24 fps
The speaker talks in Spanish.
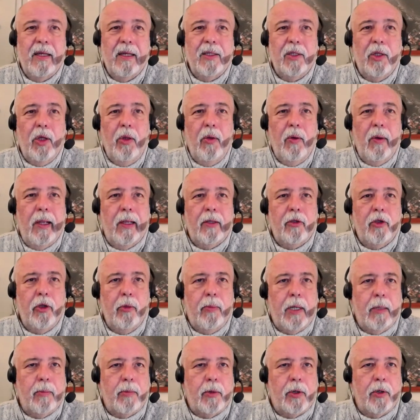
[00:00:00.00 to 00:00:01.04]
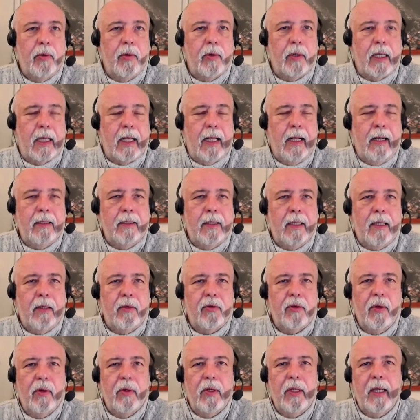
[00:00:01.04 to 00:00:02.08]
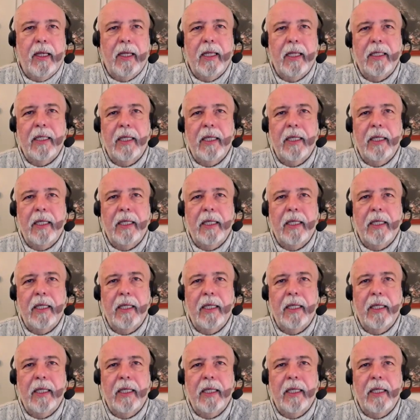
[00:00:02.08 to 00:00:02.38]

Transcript: Todo esto para provocar alteraciones que